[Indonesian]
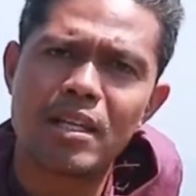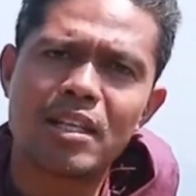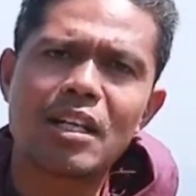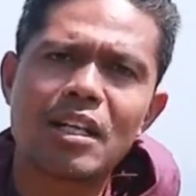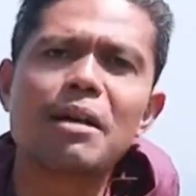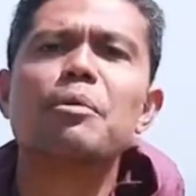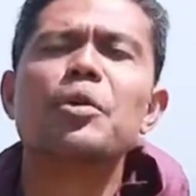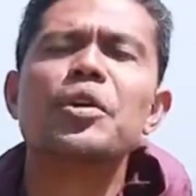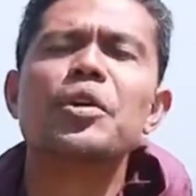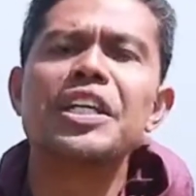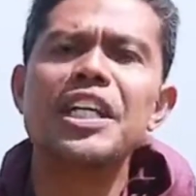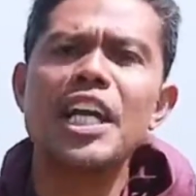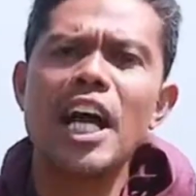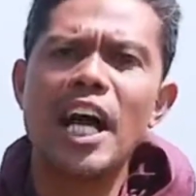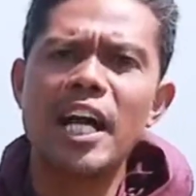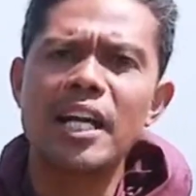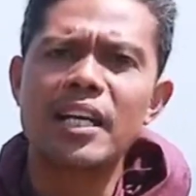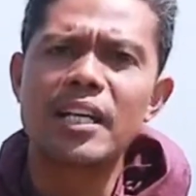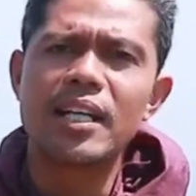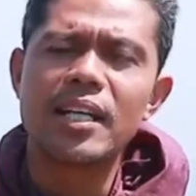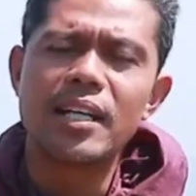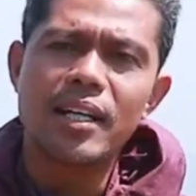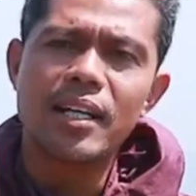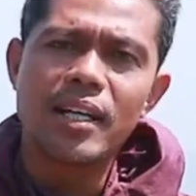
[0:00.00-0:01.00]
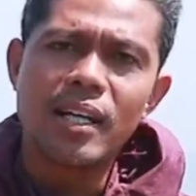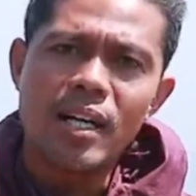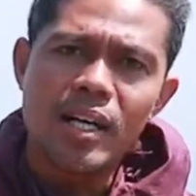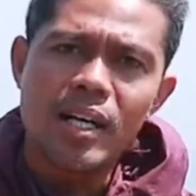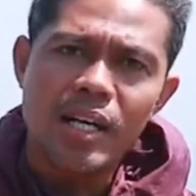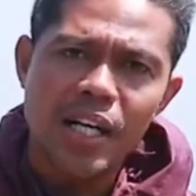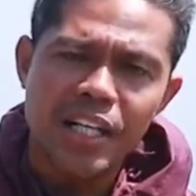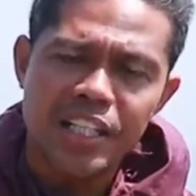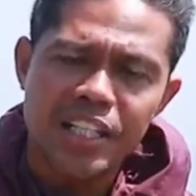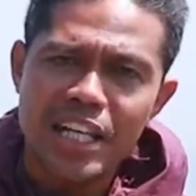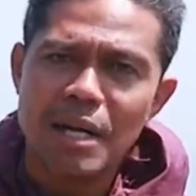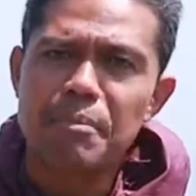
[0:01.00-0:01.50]
Kemudian
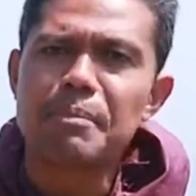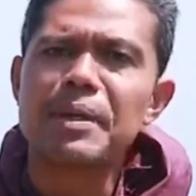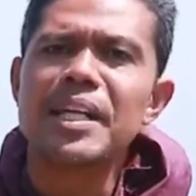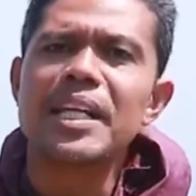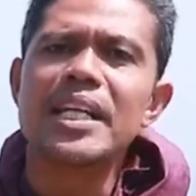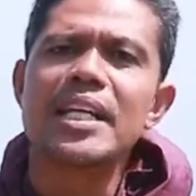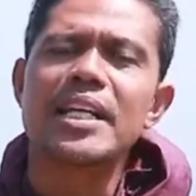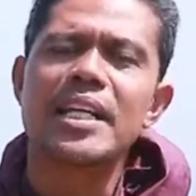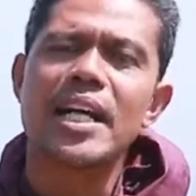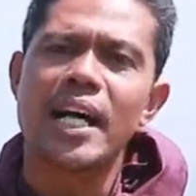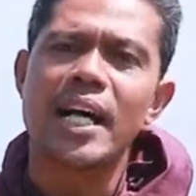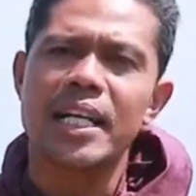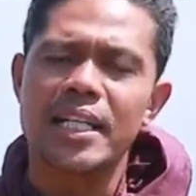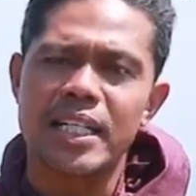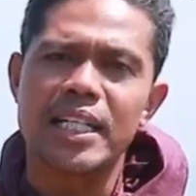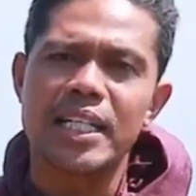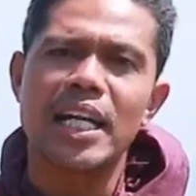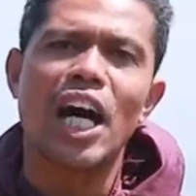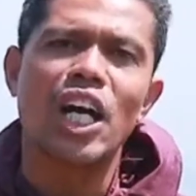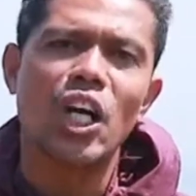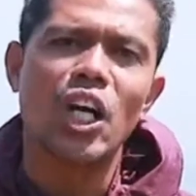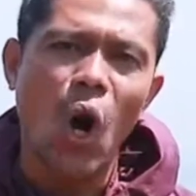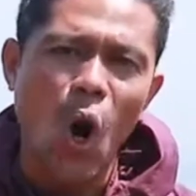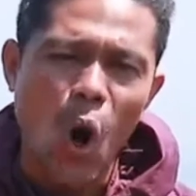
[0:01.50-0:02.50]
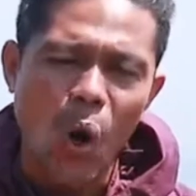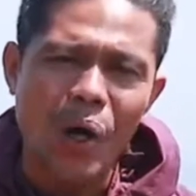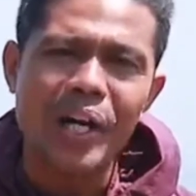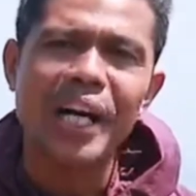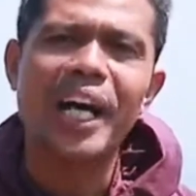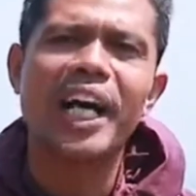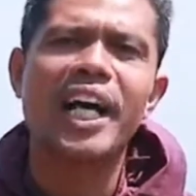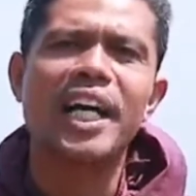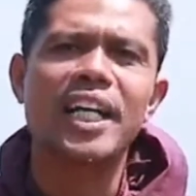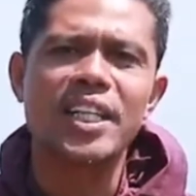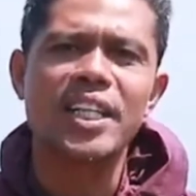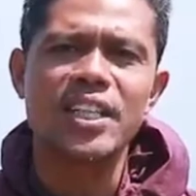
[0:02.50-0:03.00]
Eh, dia menikah dengan
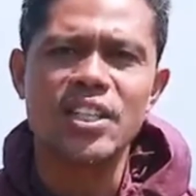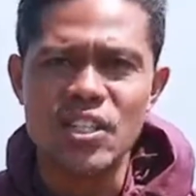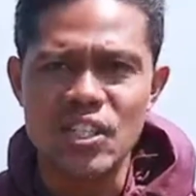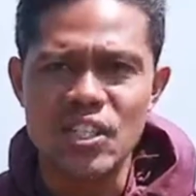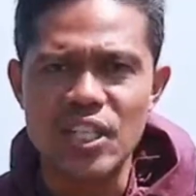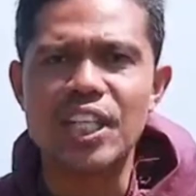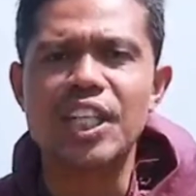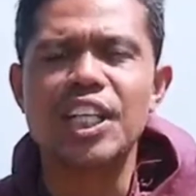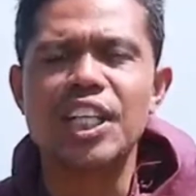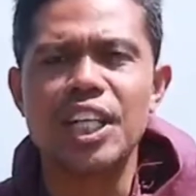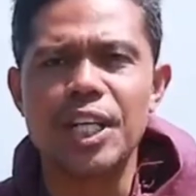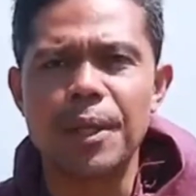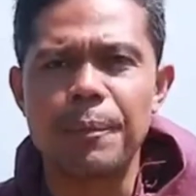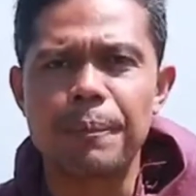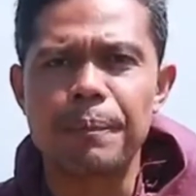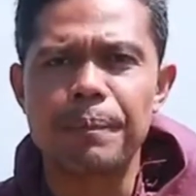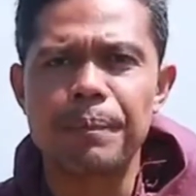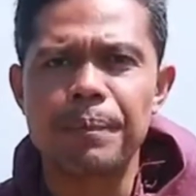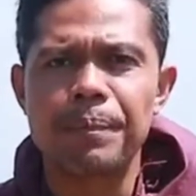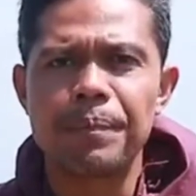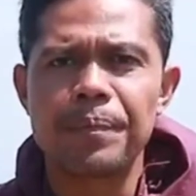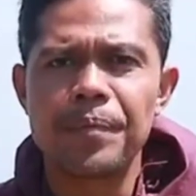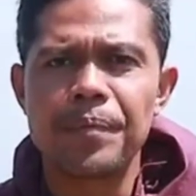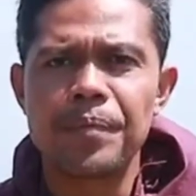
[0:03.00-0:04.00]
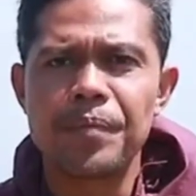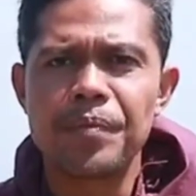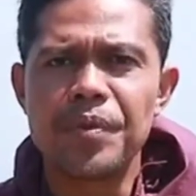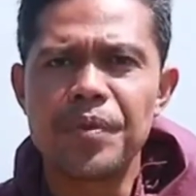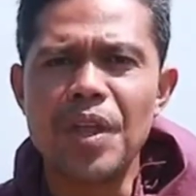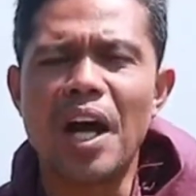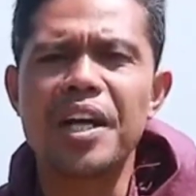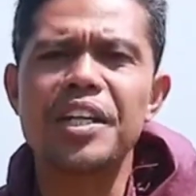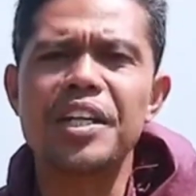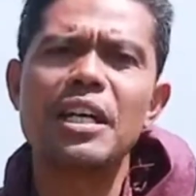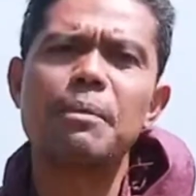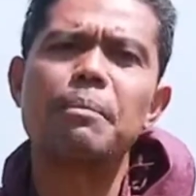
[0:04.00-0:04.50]
orang sini.
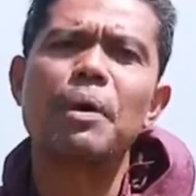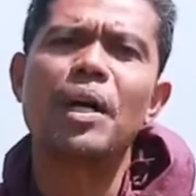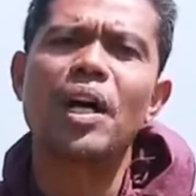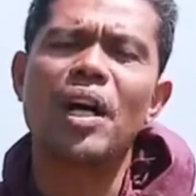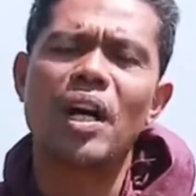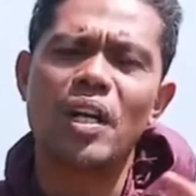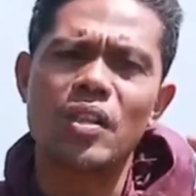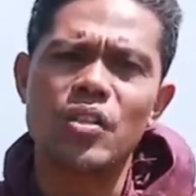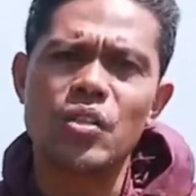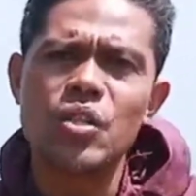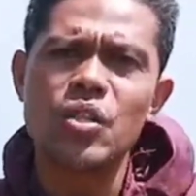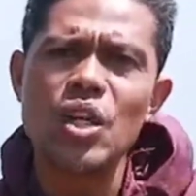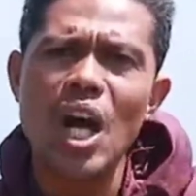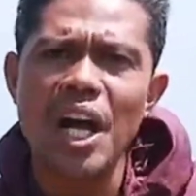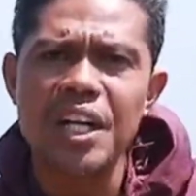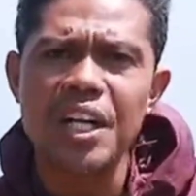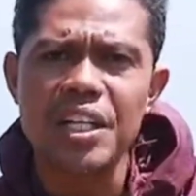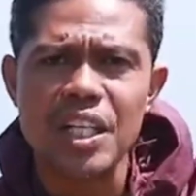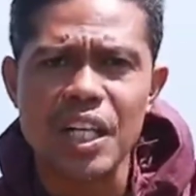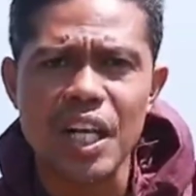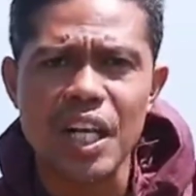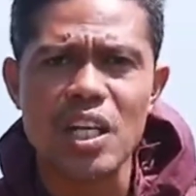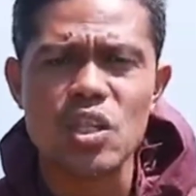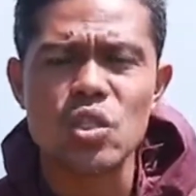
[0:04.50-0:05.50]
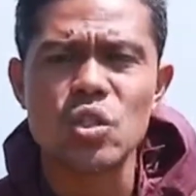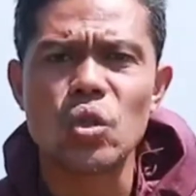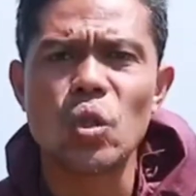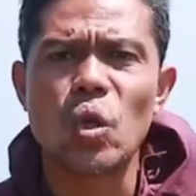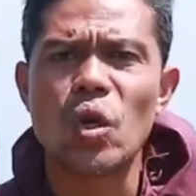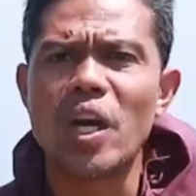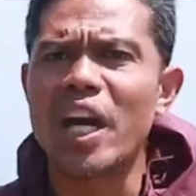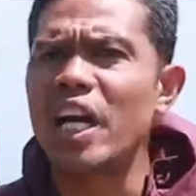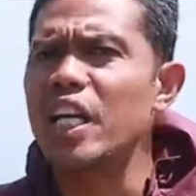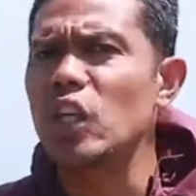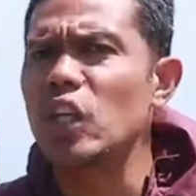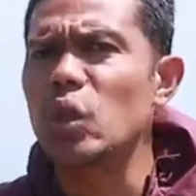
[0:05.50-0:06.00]
Dan dia bekerja di
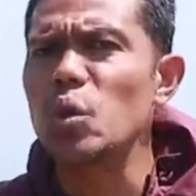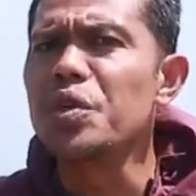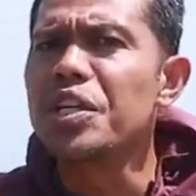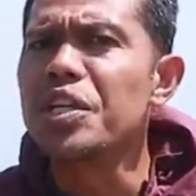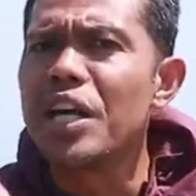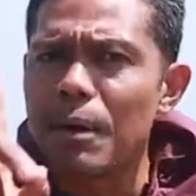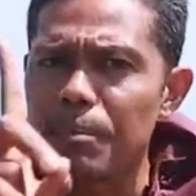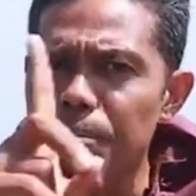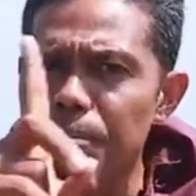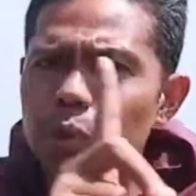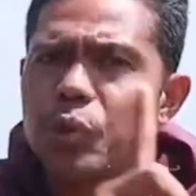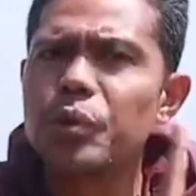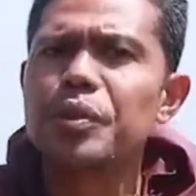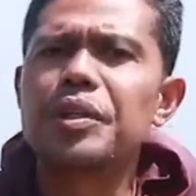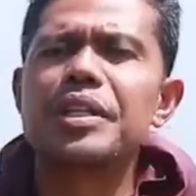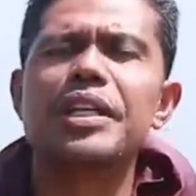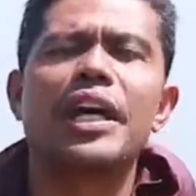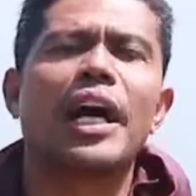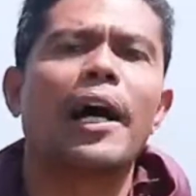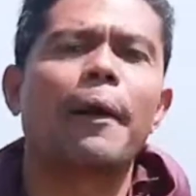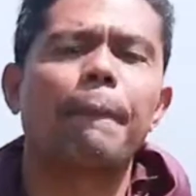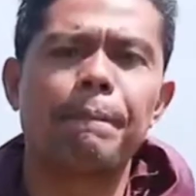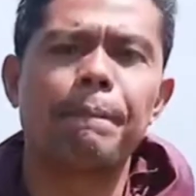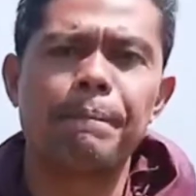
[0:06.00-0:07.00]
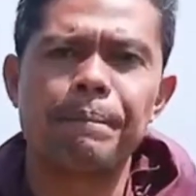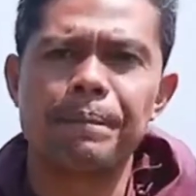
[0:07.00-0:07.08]
restoran itu tidak mudah.